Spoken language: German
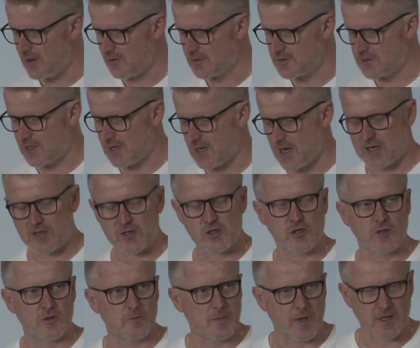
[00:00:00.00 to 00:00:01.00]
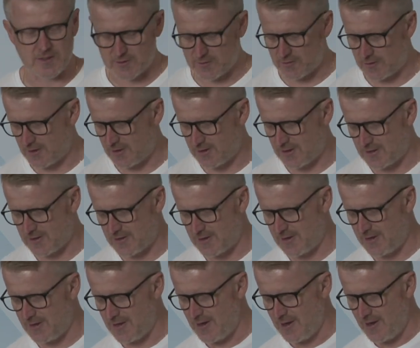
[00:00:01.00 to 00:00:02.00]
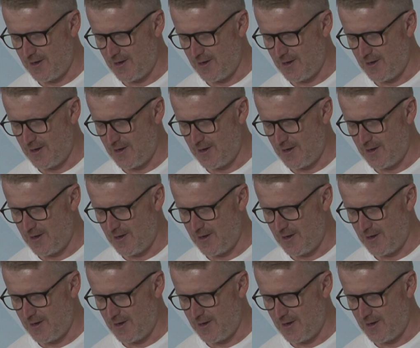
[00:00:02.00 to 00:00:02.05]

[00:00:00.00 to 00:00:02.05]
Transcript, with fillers: unser Action-Pastor genannt. Ja?